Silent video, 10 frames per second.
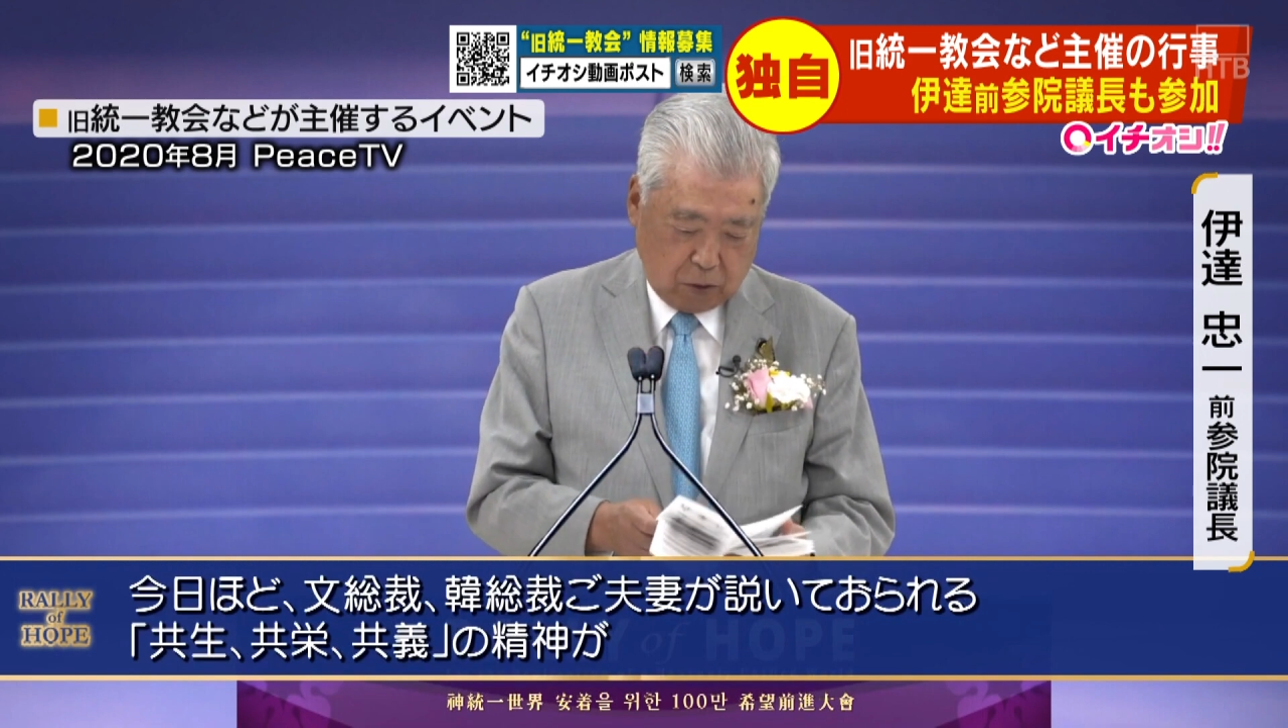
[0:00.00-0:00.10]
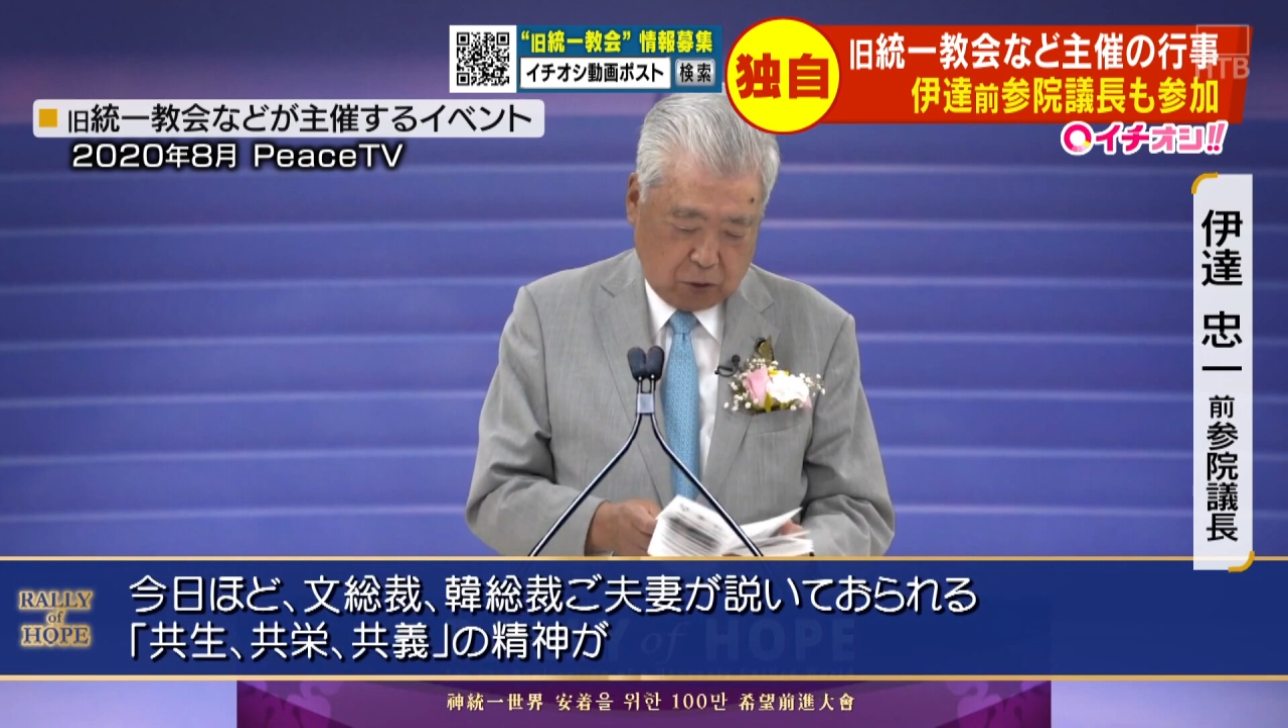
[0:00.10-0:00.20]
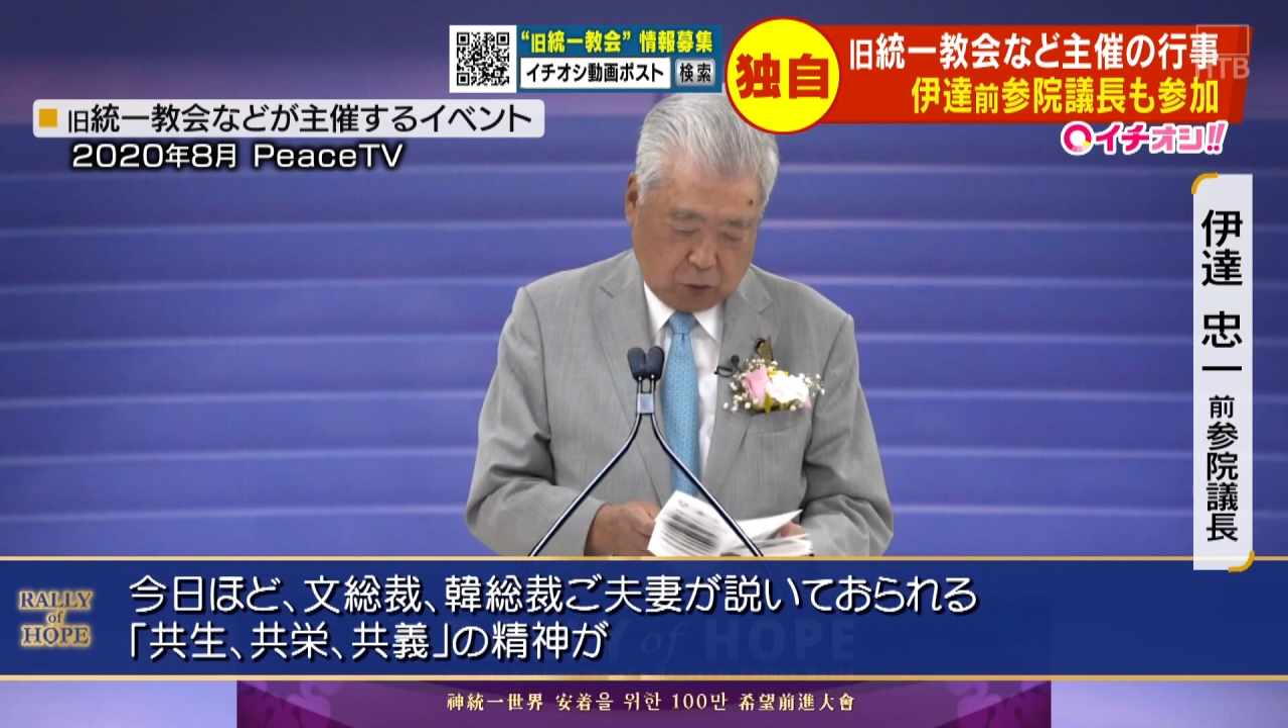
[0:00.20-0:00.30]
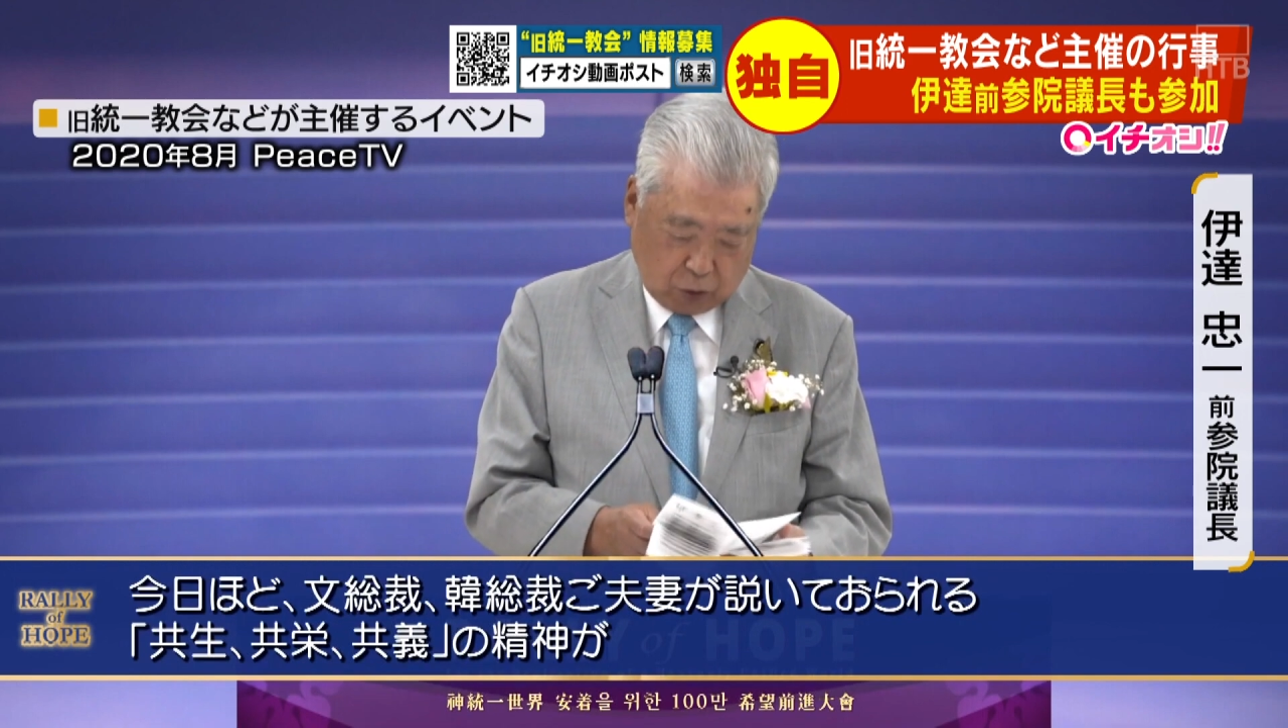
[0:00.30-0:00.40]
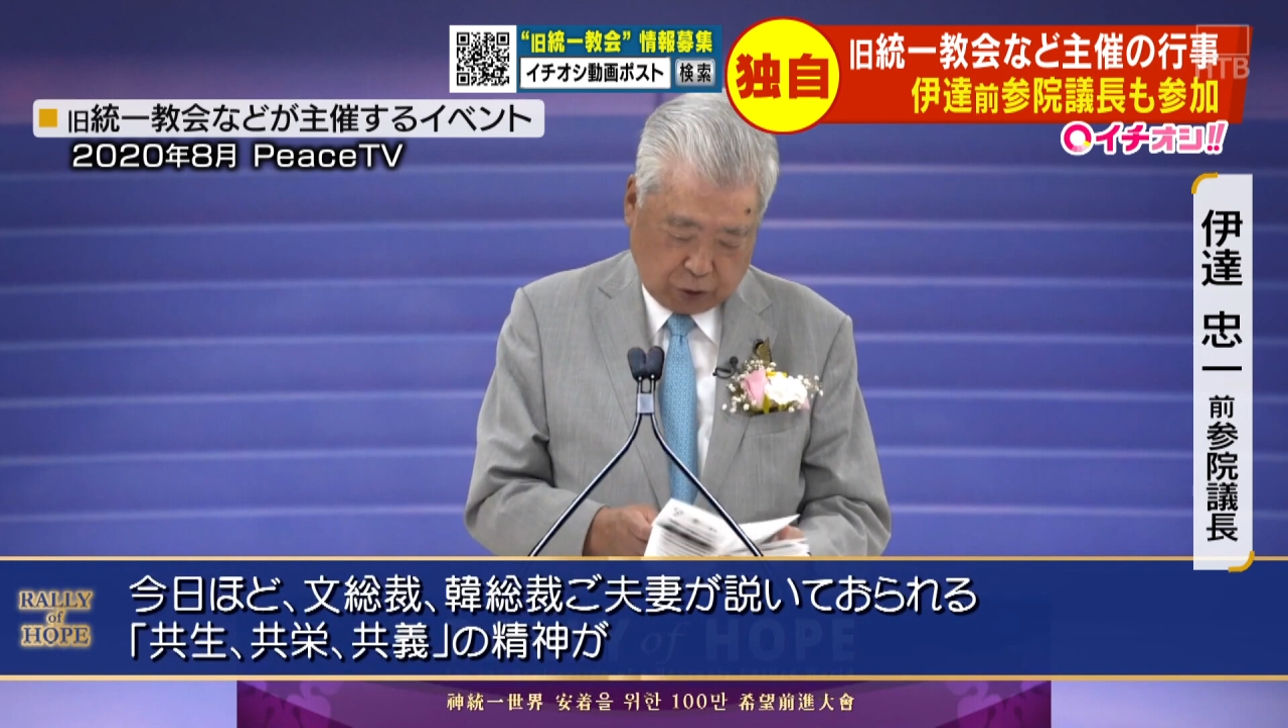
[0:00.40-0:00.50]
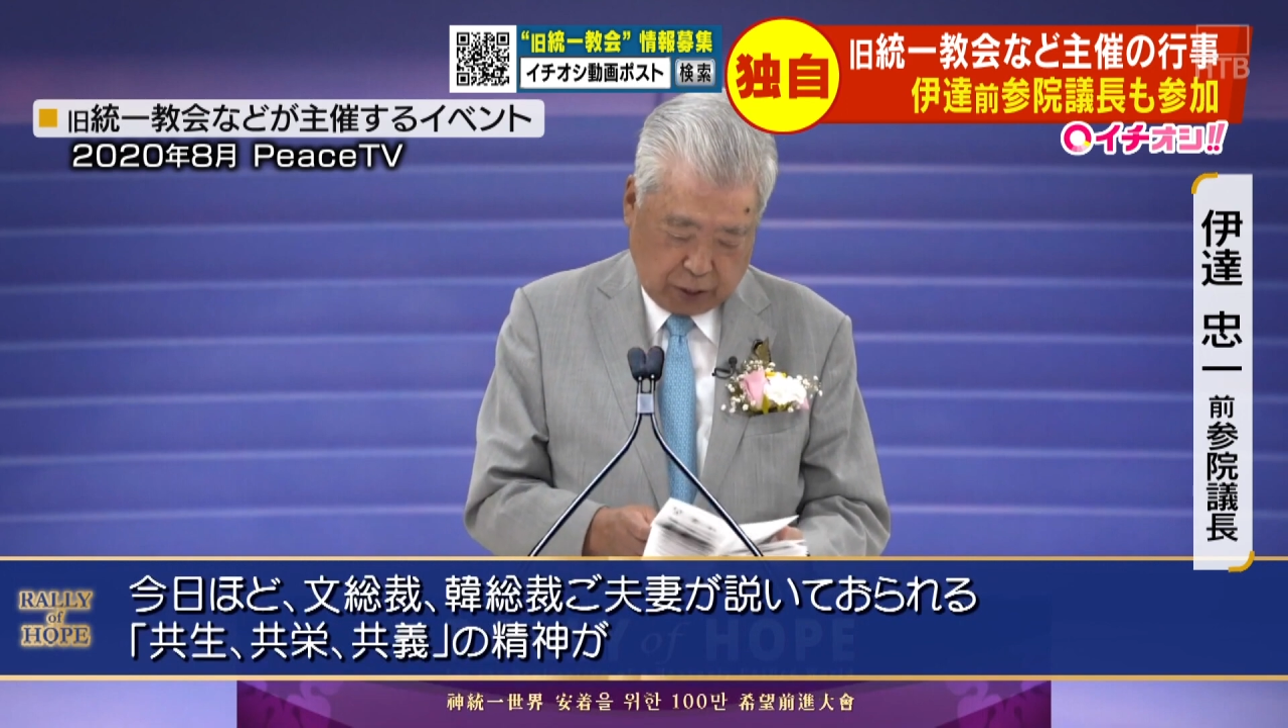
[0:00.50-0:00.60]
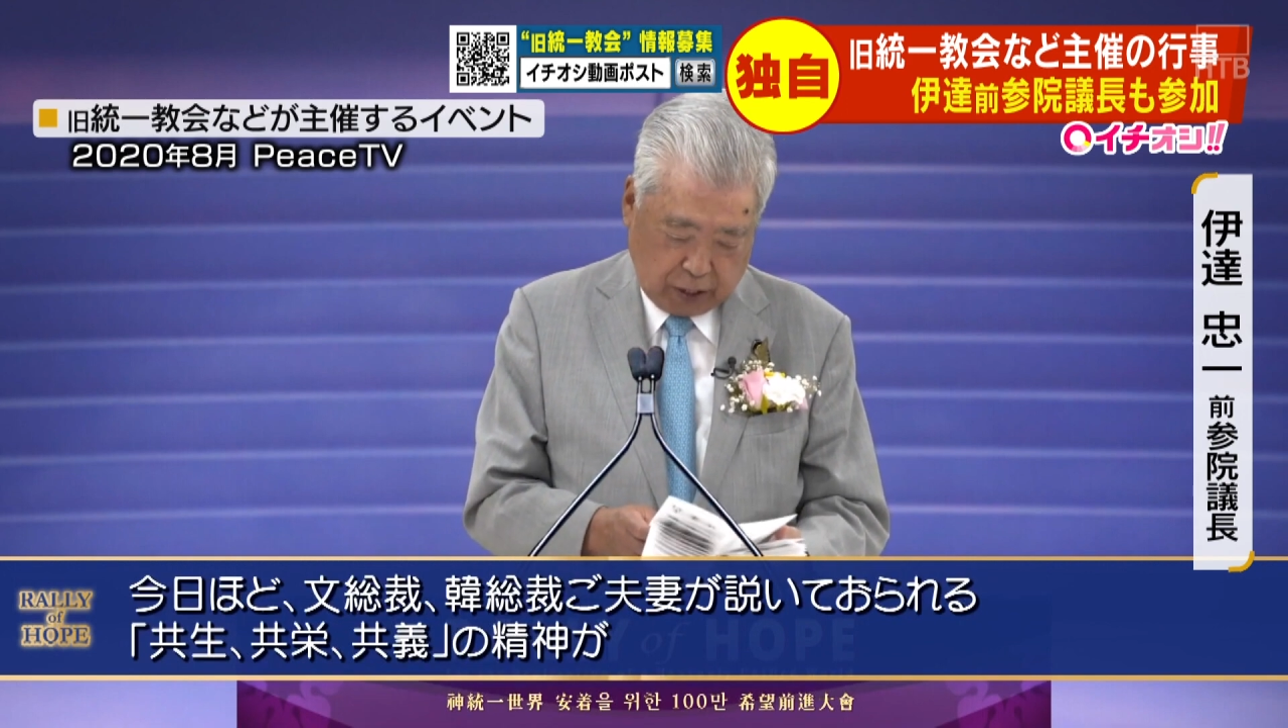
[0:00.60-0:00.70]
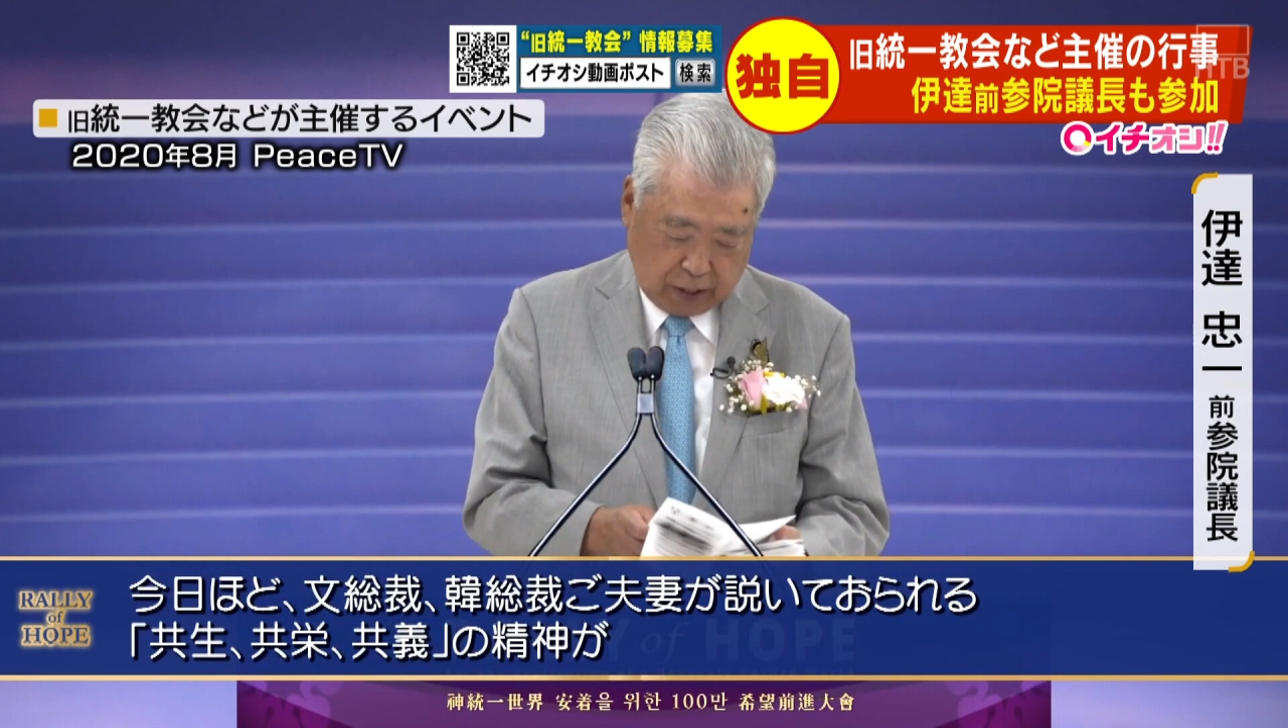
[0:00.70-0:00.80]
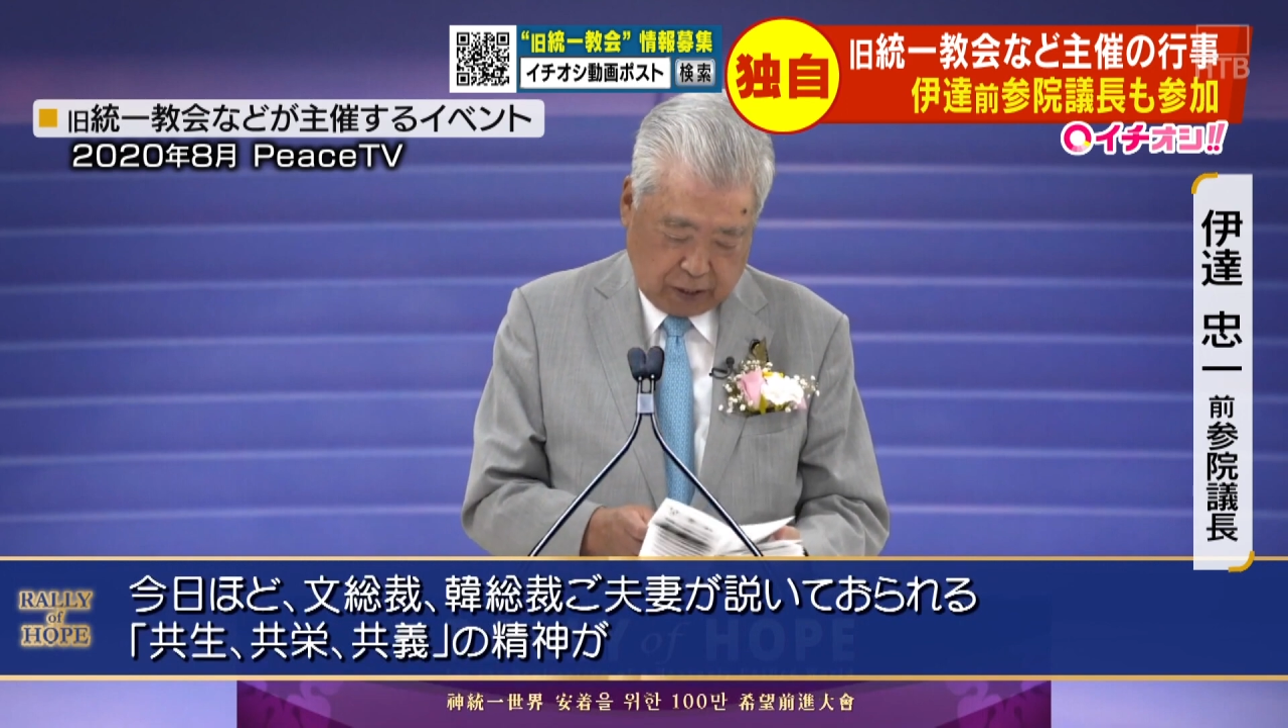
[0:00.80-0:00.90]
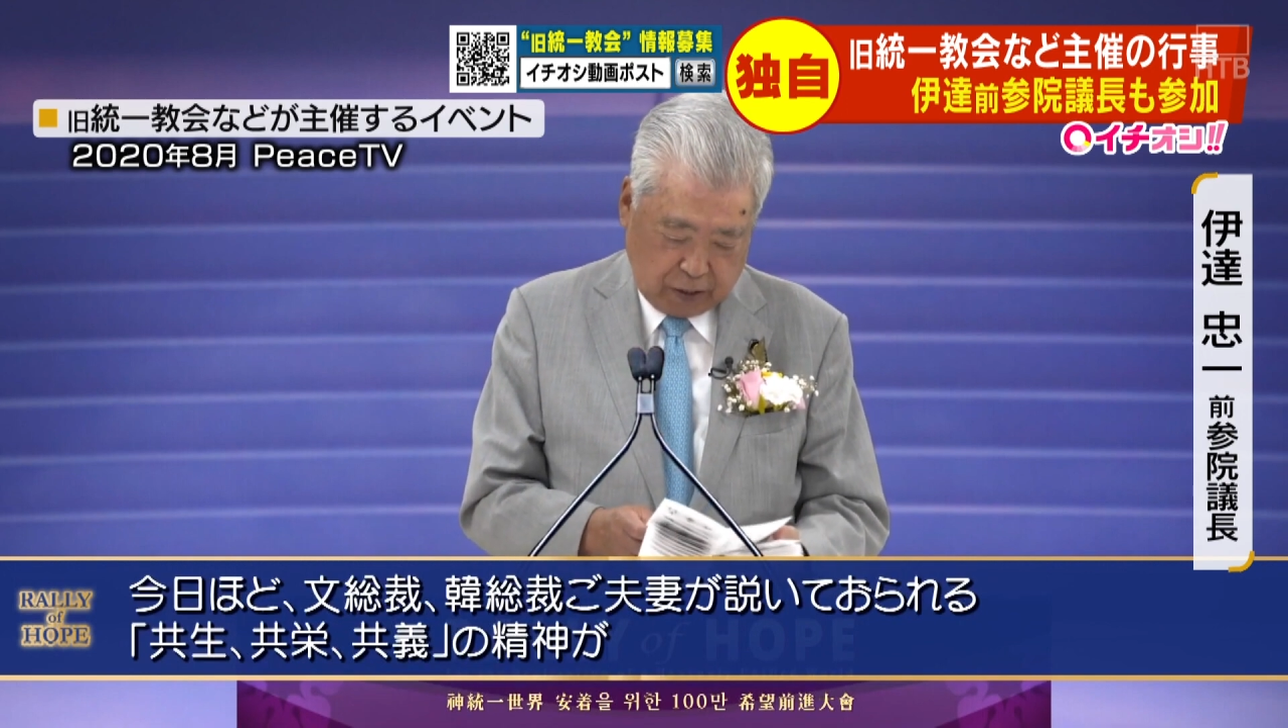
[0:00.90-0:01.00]
強
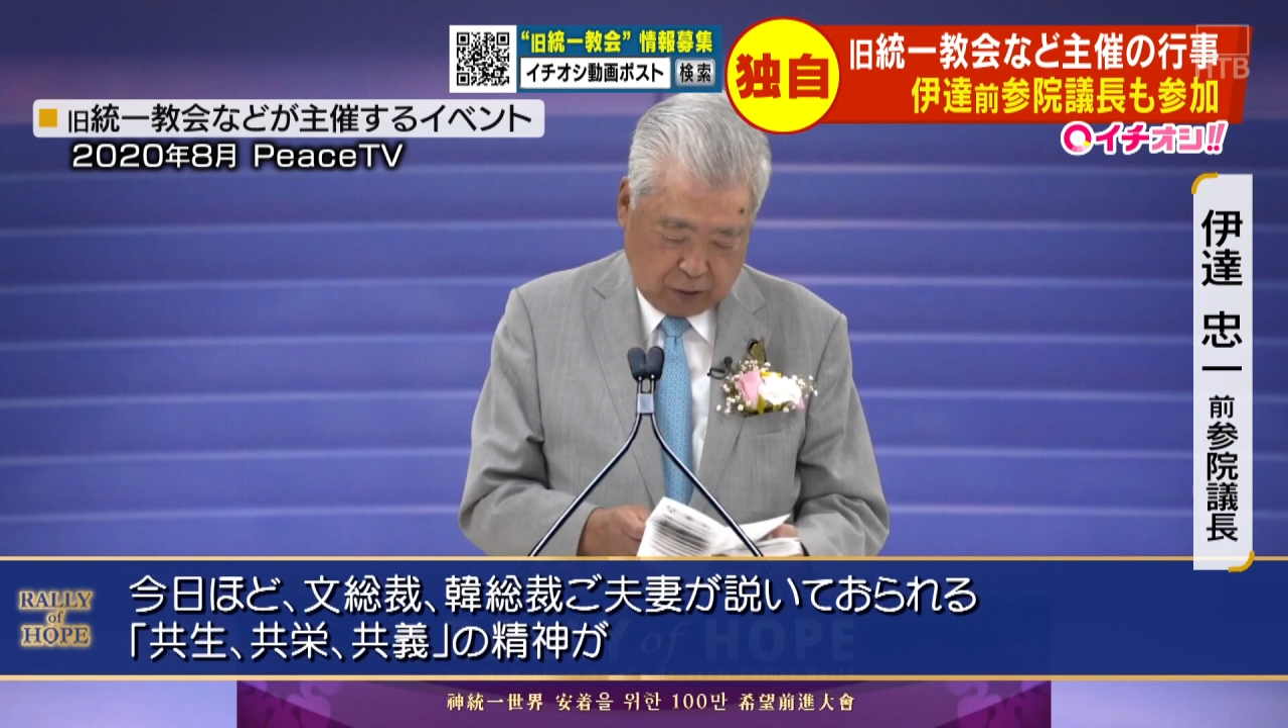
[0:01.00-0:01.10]
制